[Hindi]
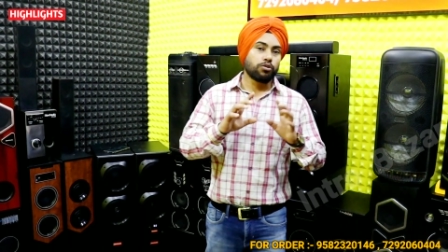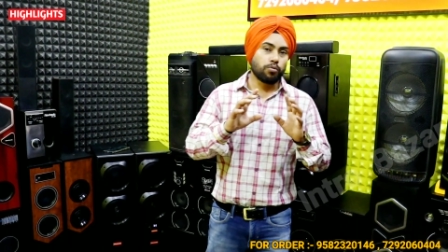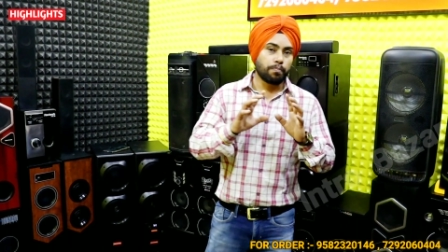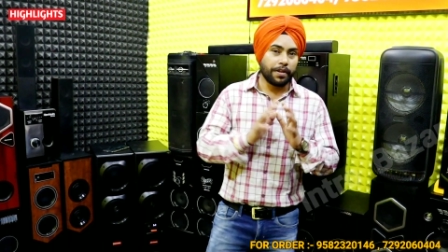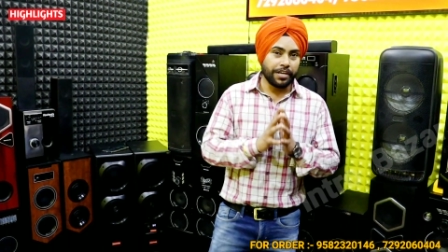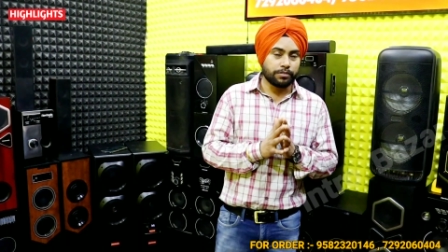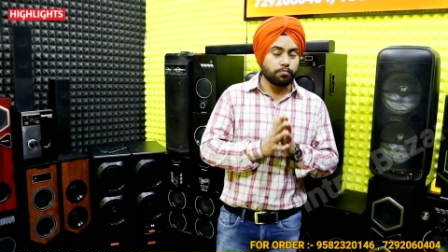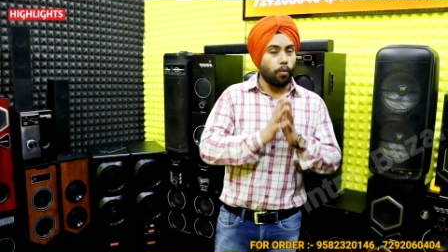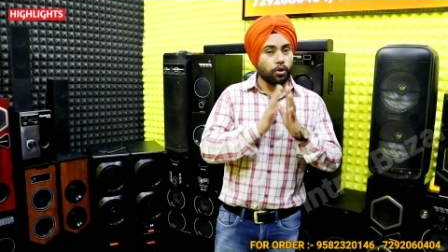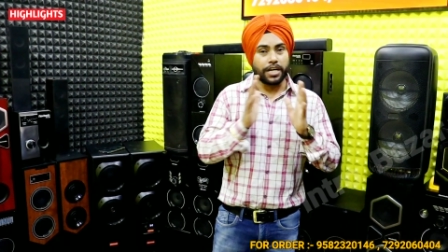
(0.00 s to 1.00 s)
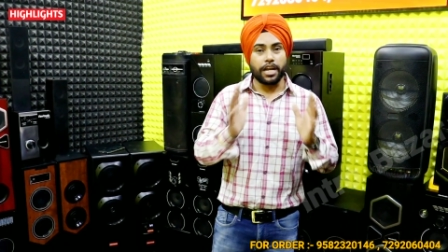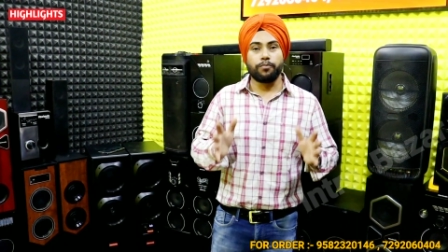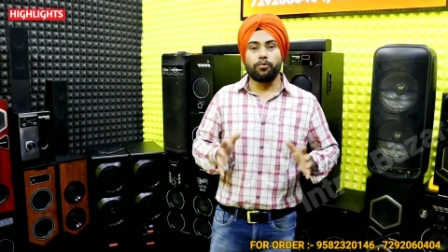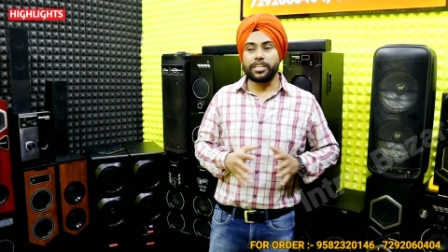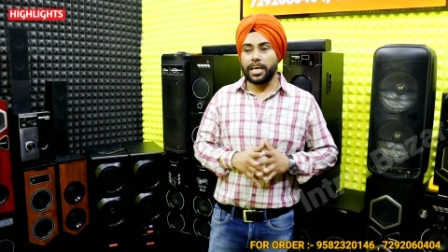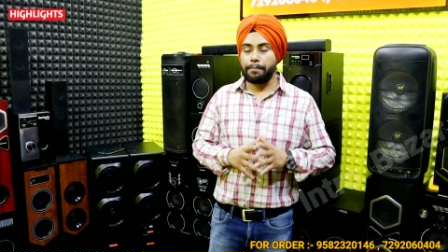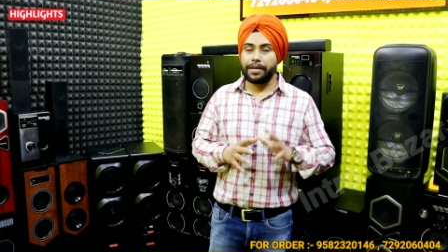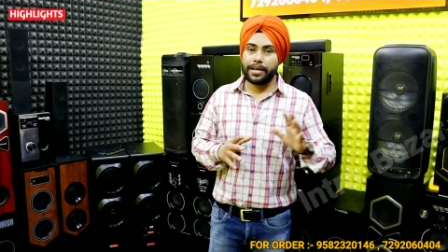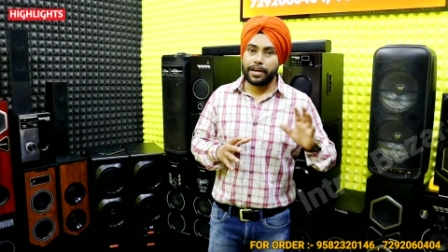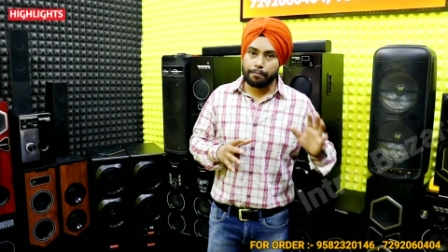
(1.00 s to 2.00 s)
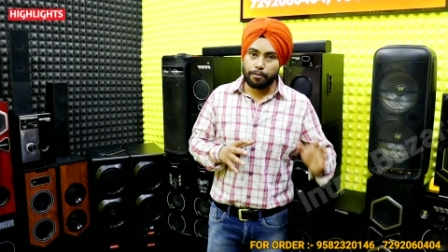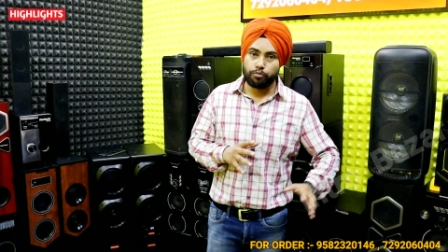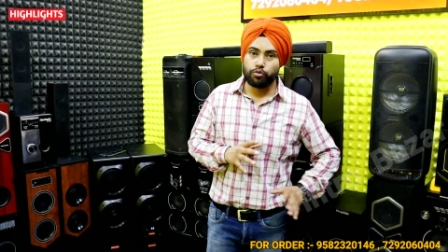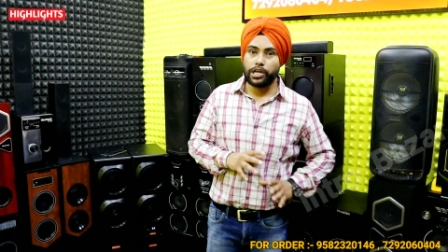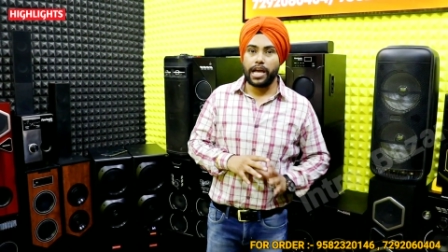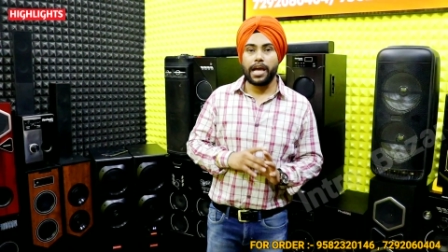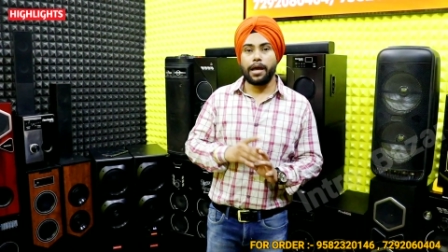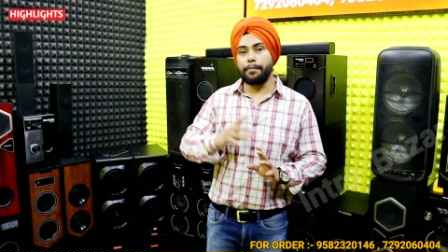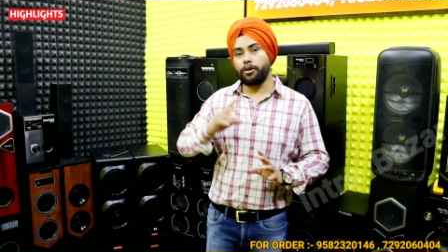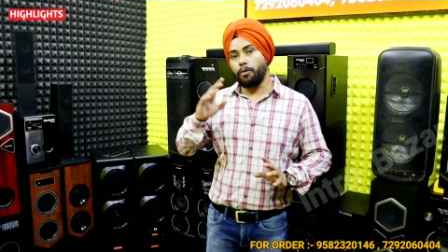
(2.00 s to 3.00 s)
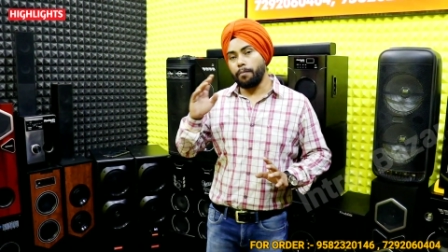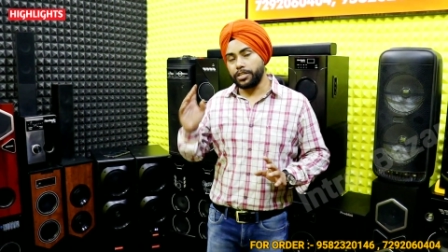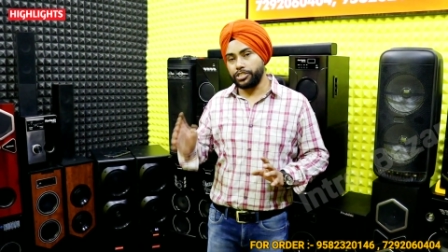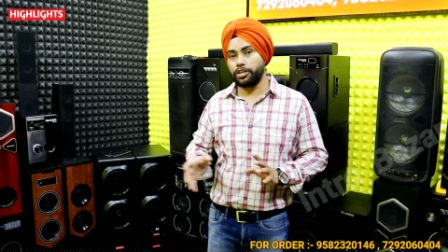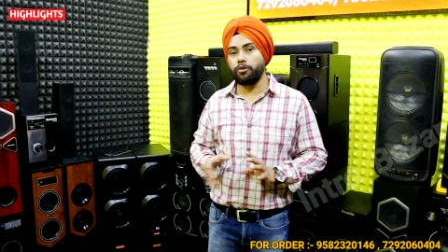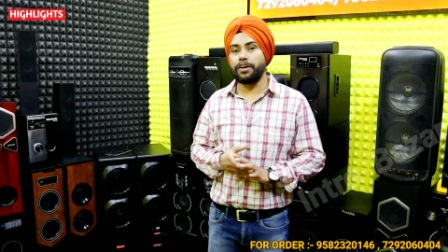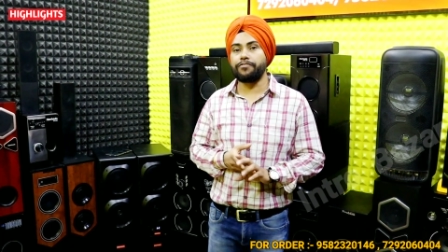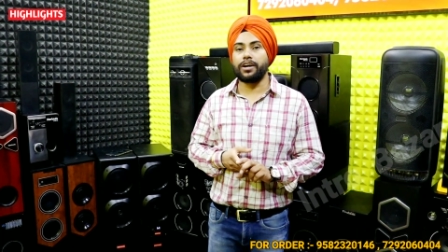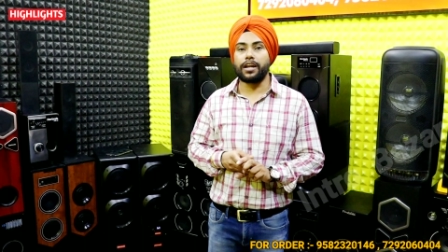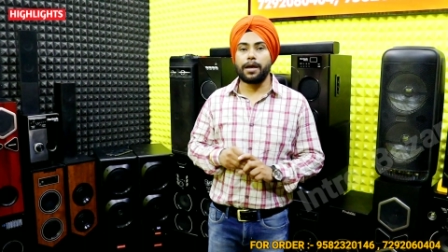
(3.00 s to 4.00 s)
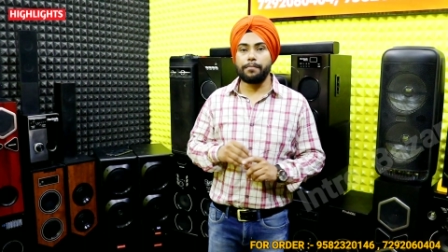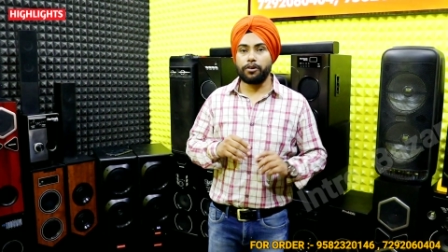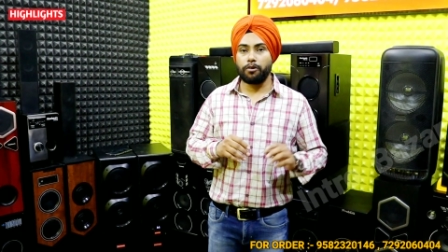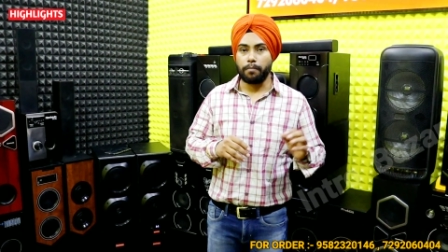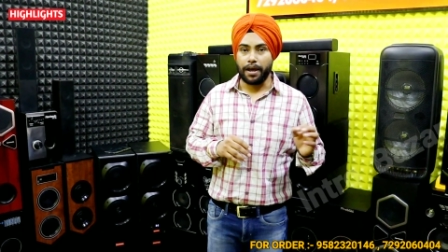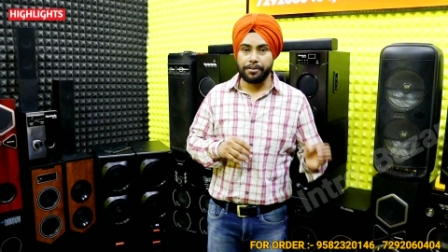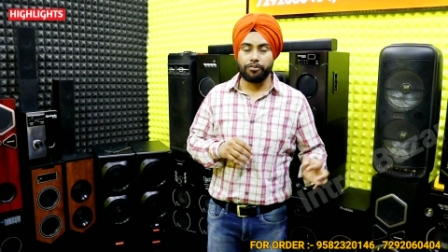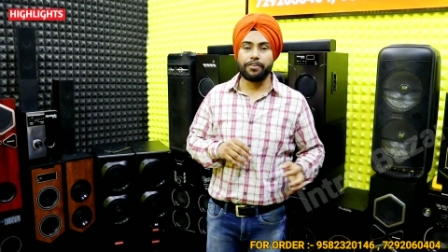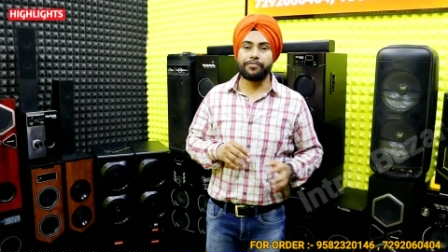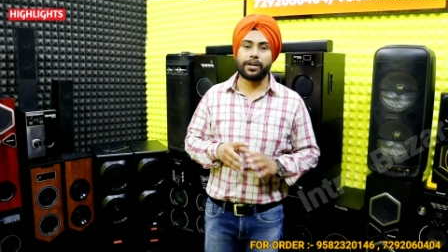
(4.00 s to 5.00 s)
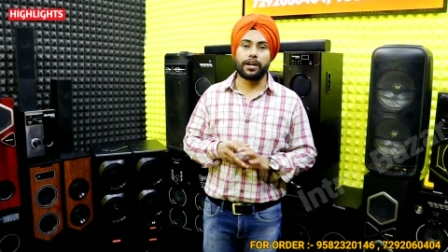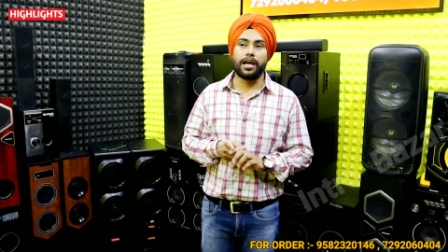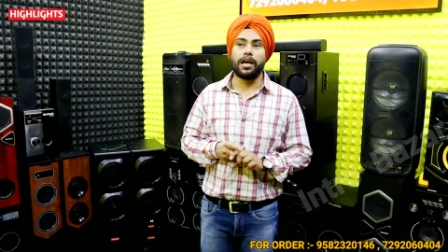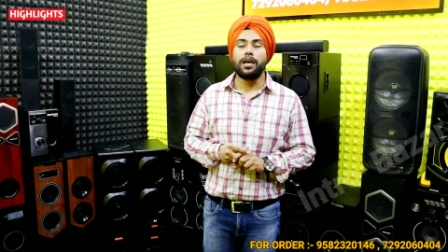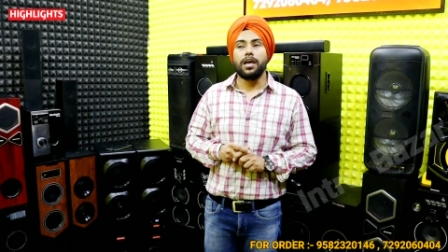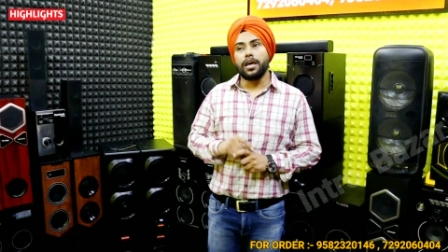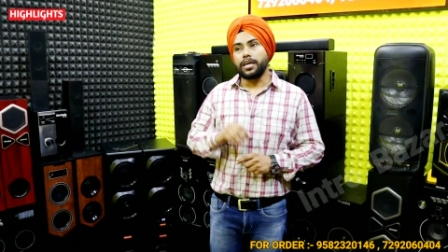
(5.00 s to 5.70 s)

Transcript: तो प्लीज बहुत ज्यादा बोलते हैं मेरे घर में पूजा है मेरे को बच्चे को गिफ्ट करना है मेरे को भाई को गिफ्ट करना है